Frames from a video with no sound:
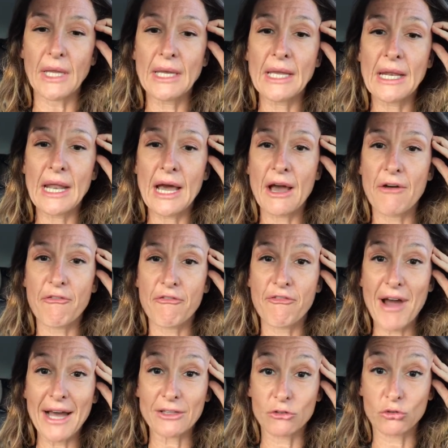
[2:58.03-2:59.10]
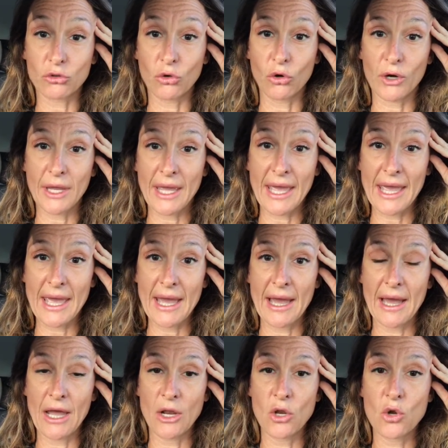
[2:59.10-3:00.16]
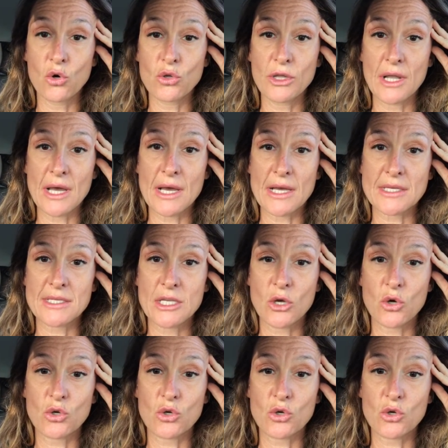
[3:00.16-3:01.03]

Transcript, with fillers: il fatto che eh, non si